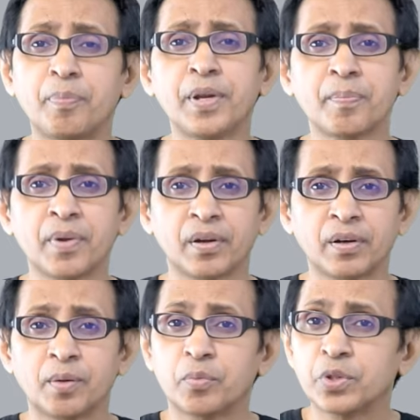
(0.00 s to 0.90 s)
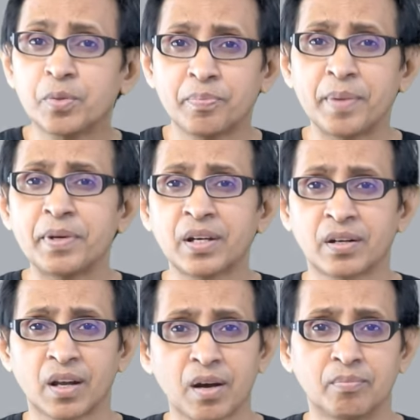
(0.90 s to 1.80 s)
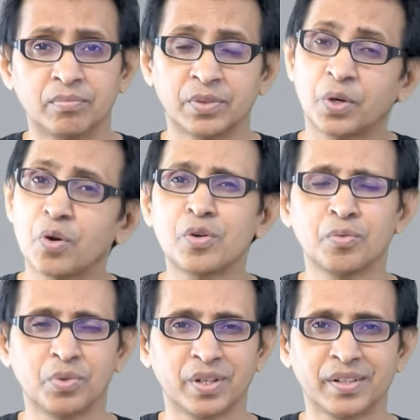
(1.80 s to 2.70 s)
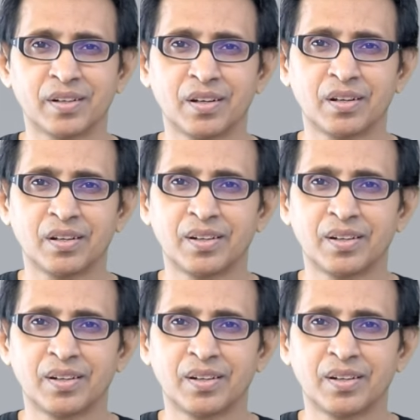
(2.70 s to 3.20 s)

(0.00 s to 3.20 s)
আপনি আপনার প্রথম প্রেমিকার নাম কখনো ভুলেন না